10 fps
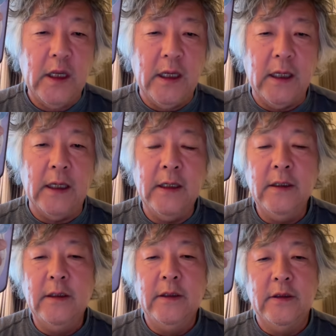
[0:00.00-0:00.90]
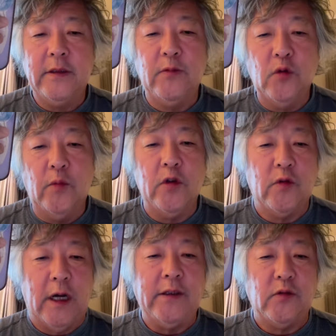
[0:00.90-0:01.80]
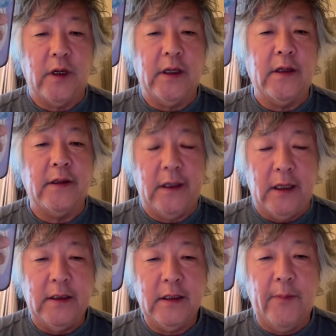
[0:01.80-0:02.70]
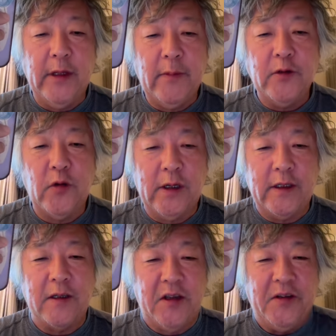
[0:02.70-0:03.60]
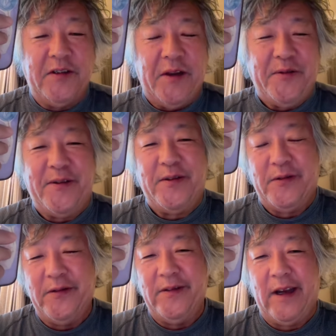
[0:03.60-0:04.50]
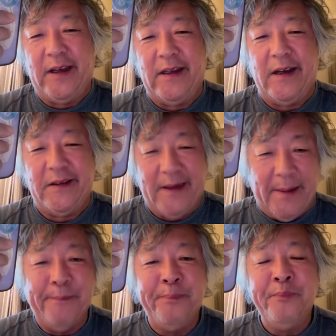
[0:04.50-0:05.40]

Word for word: えー、自分の思いを書いてるだけなんで、たまたまそれがたくさん来てるっていうだけであって、